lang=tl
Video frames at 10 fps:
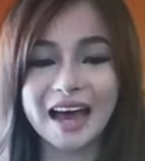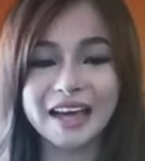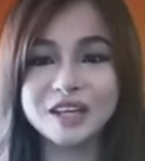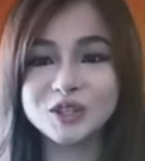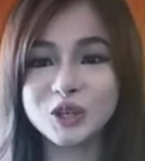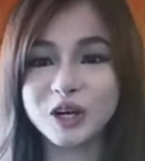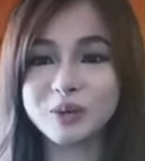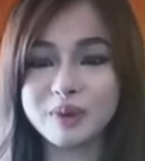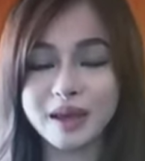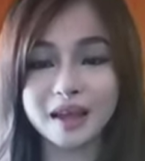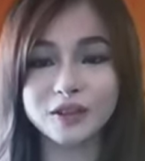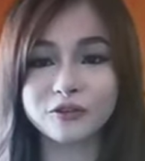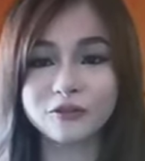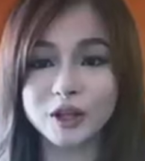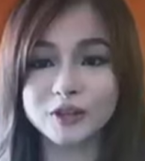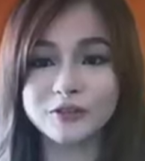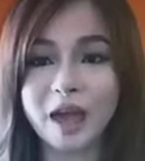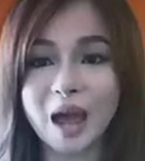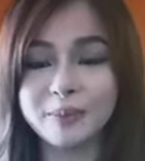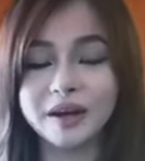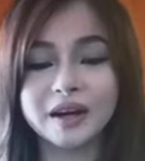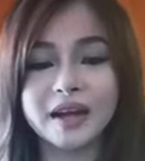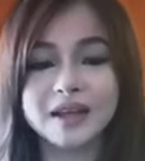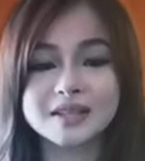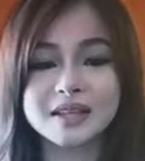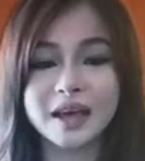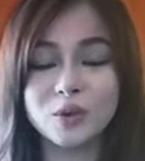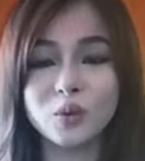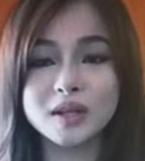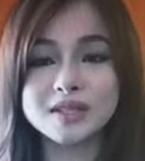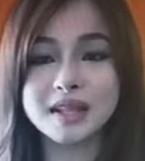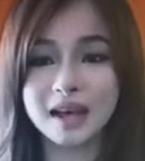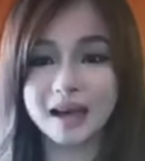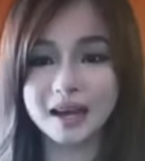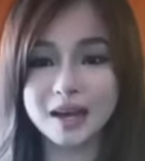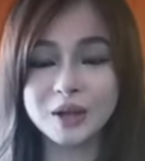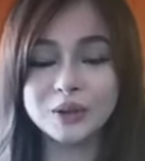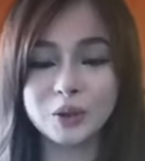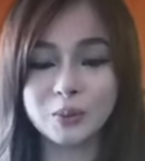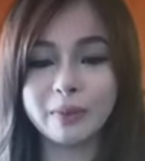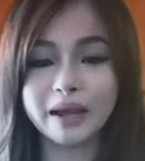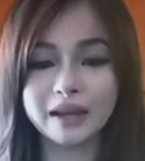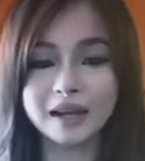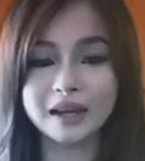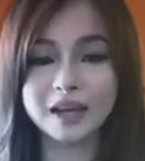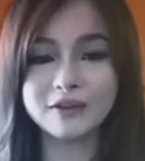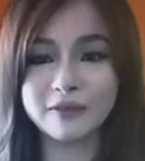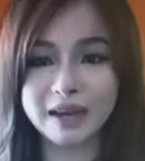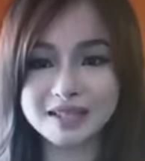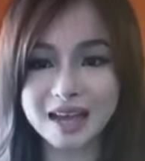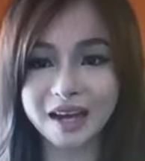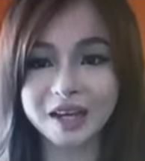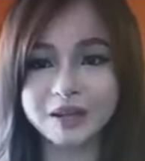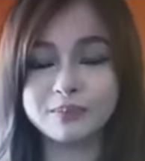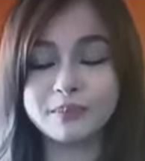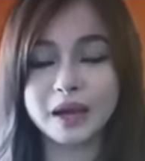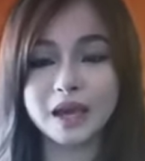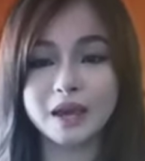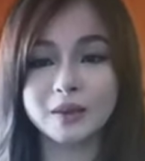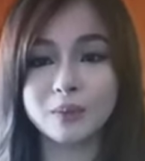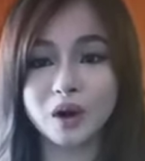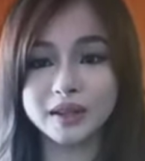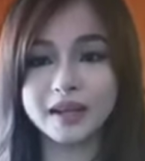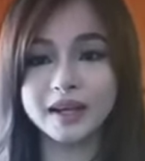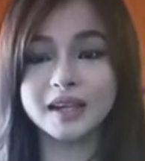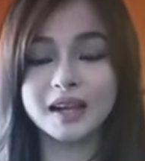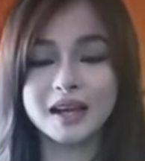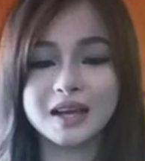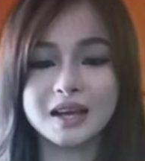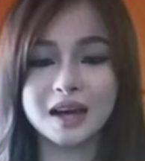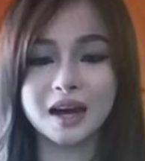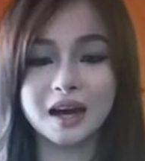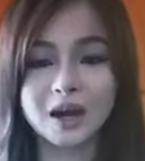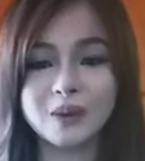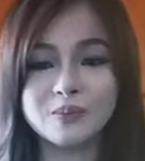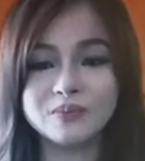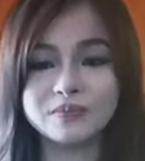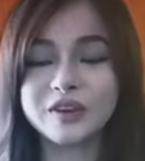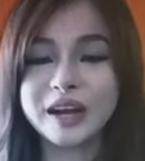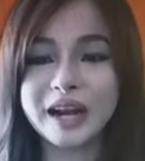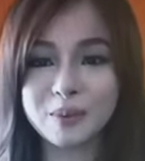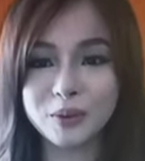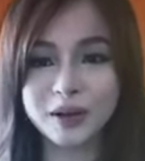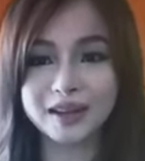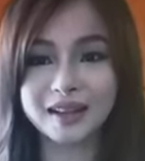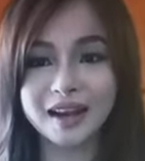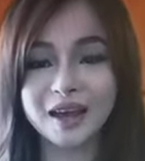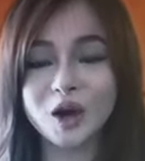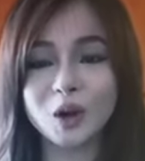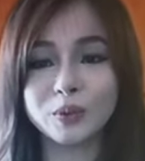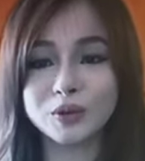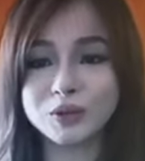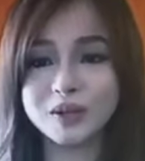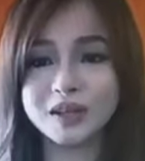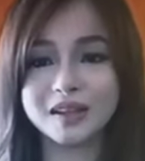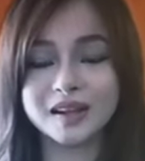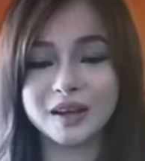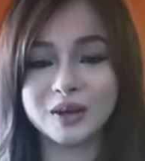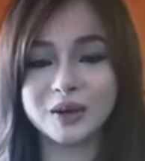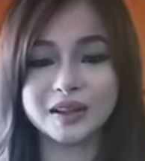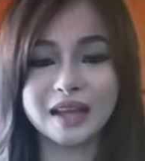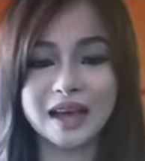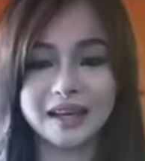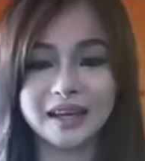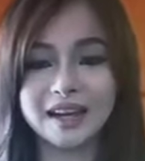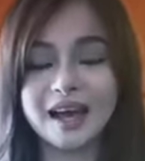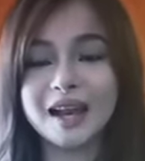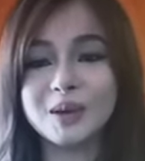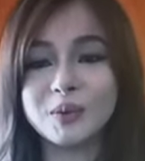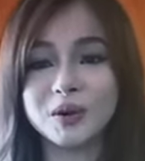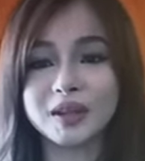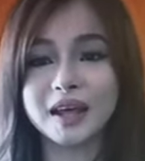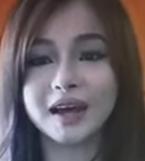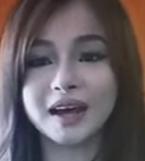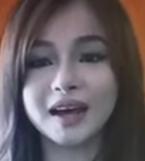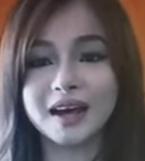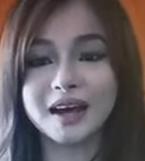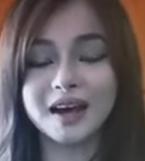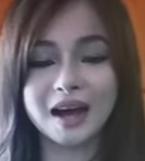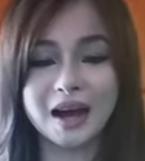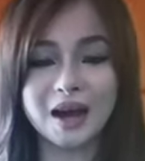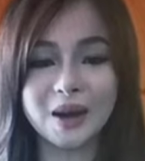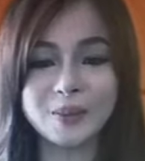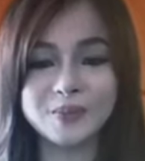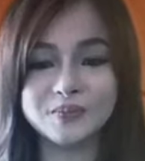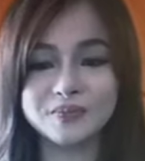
I enjoy being at the front of cameras. And once na, nung may nag-invite sa akin maging model, um, hinap ko na talaga yung opportunity na yon dahil alam ko na um,